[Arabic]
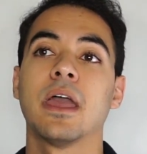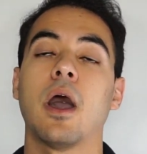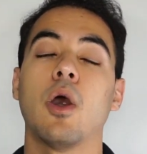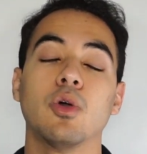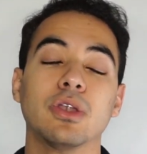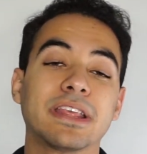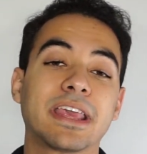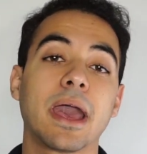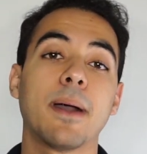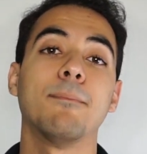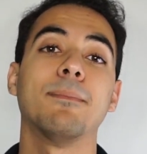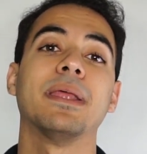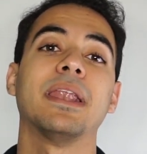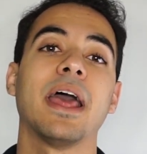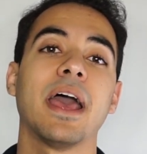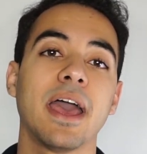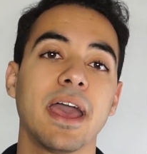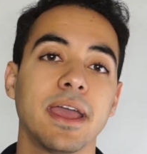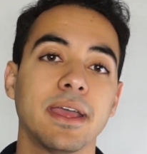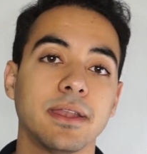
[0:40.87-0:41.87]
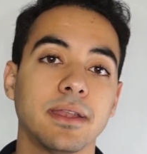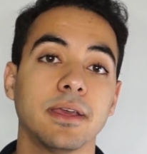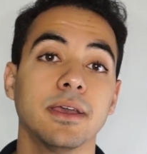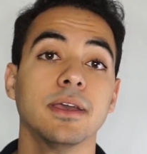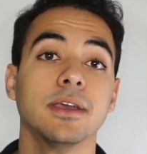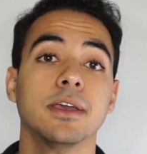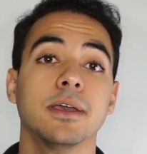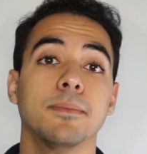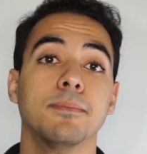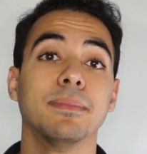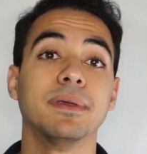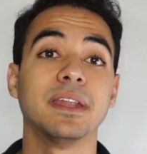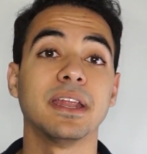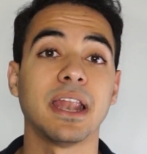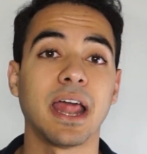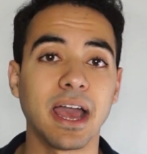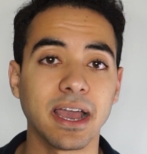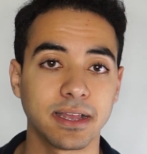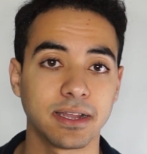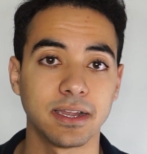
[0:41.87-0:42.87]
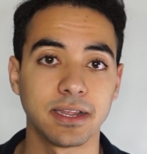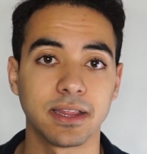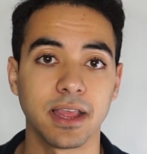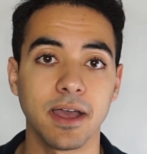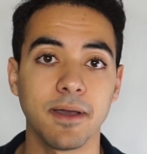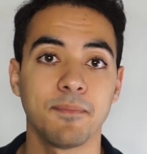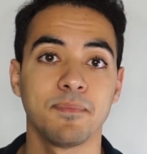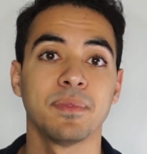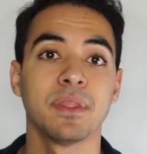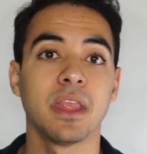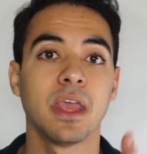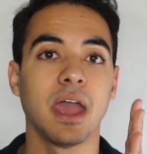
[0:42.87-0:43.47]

او الكم الهائل من الاكل ده